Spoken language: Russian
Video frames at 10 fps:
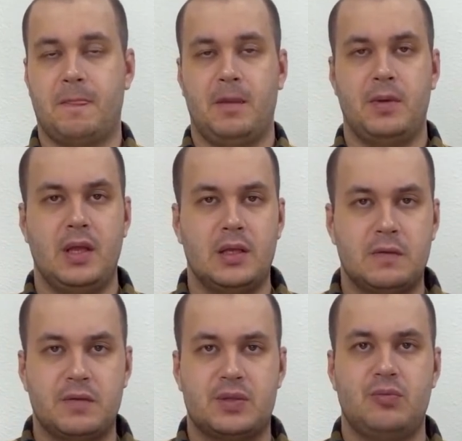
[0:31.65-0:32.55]
Меня это
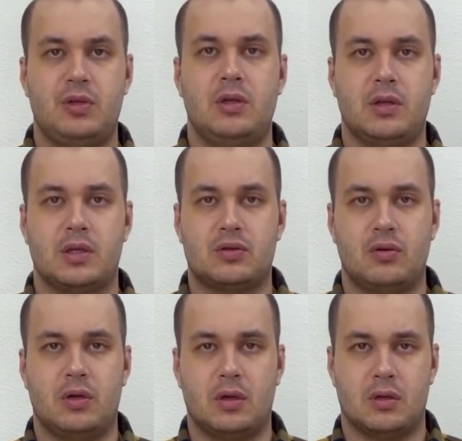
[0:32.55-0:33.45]
возмутило
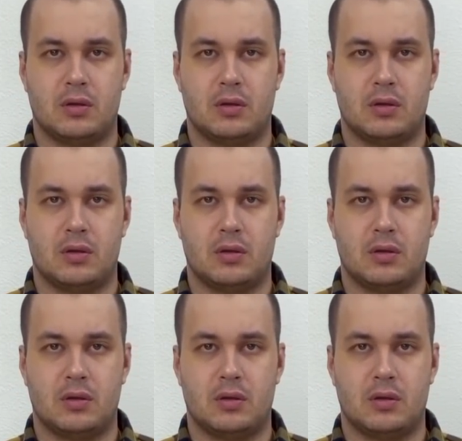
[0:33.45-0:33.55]
настолько,